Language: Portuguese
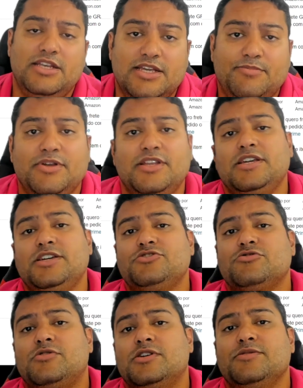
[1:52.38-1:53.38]

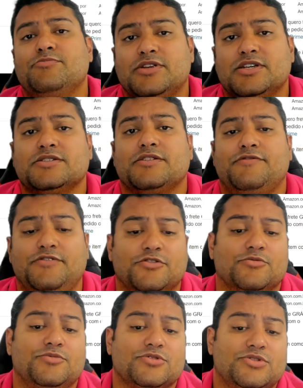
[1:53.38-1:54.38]
independente qual empresa
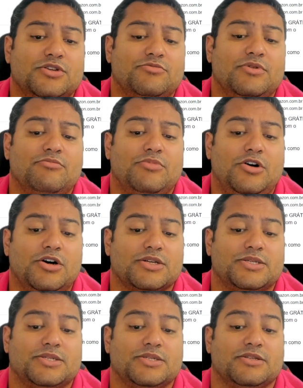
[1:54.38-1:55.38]
filme o seu
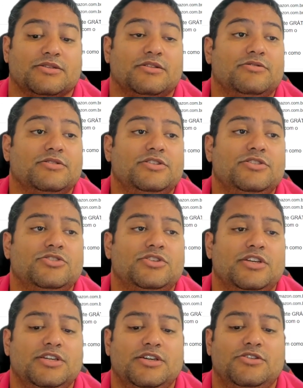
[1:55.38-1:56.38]
unboxing. Então a gente
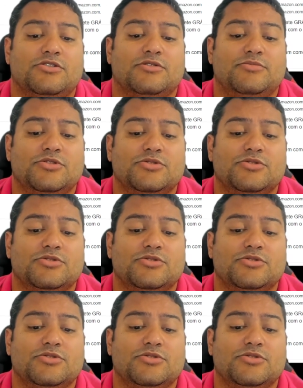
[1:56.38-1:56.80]
tem aqui ó